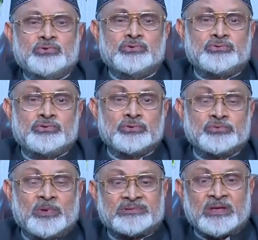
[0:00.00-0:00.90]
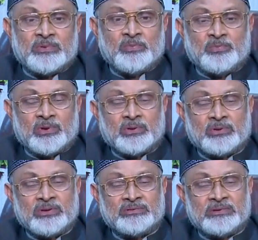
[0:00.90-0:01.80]
চুপ জুস বলতে আমি মনে
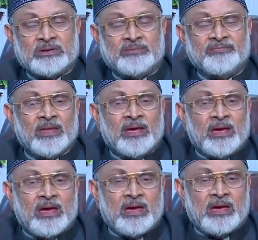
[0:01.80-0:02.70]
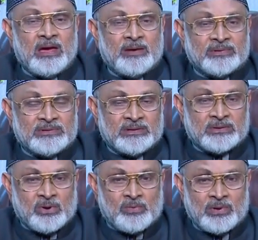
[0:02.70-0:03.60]
করি যে আমাদের
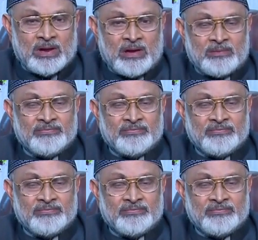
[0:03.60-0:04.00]
কমলা